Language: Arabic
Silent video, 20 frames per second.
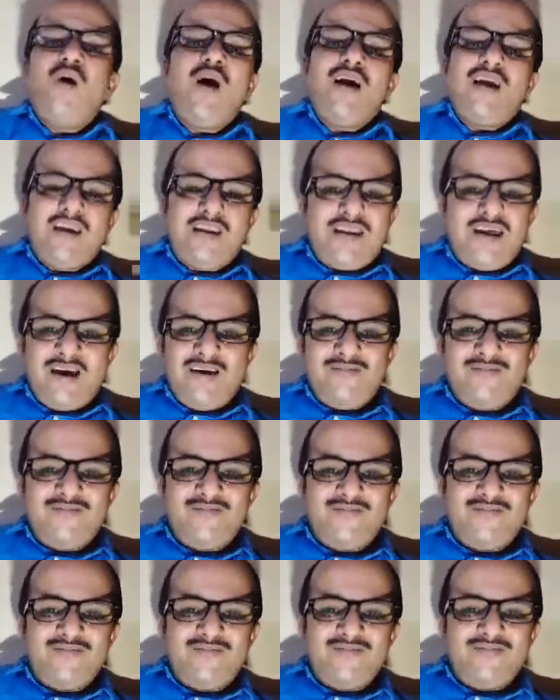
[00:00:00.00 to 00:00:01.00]
وعقيدة
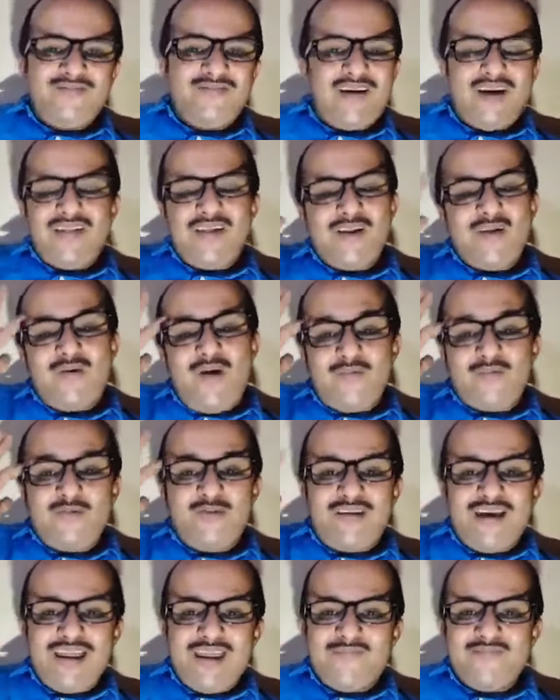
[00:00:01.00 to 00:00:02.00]
هذا اللواء عبد
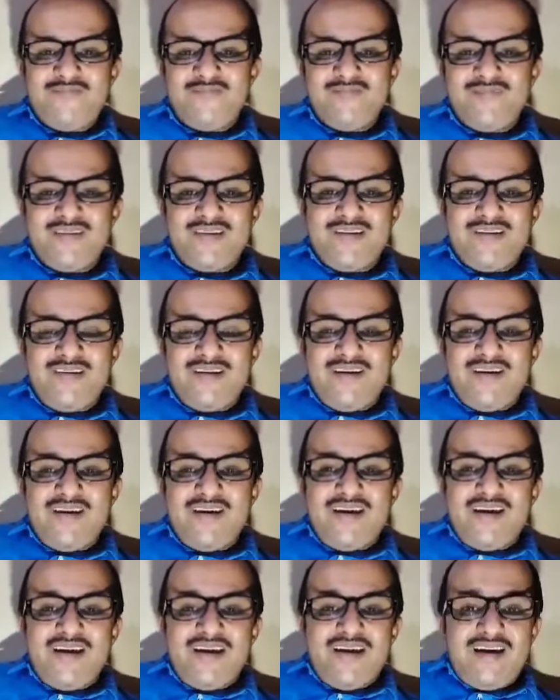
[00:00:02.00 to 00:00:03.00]
الكريم
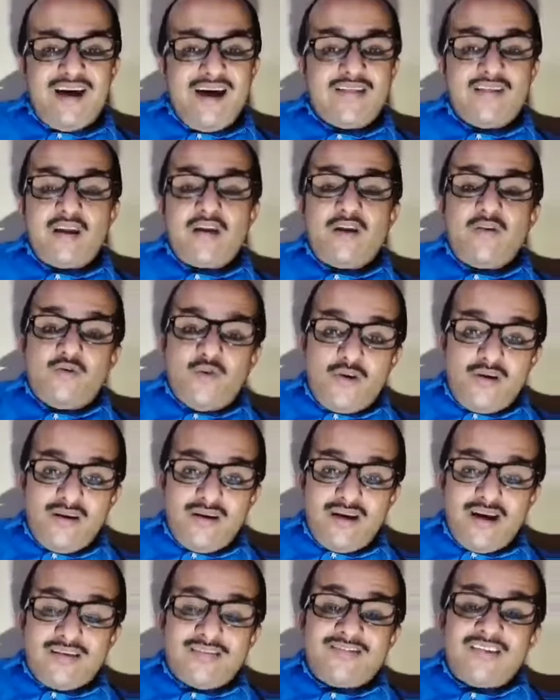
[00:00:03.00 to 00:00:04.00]
هذا الرجل
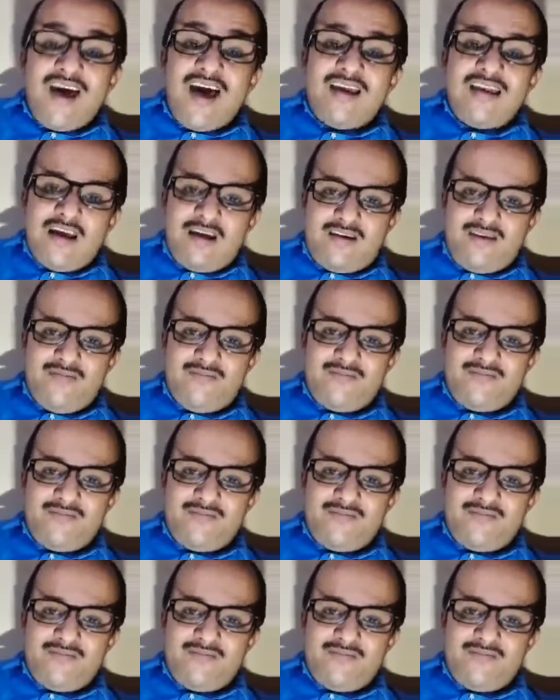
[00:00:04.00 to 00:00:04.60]
الصادق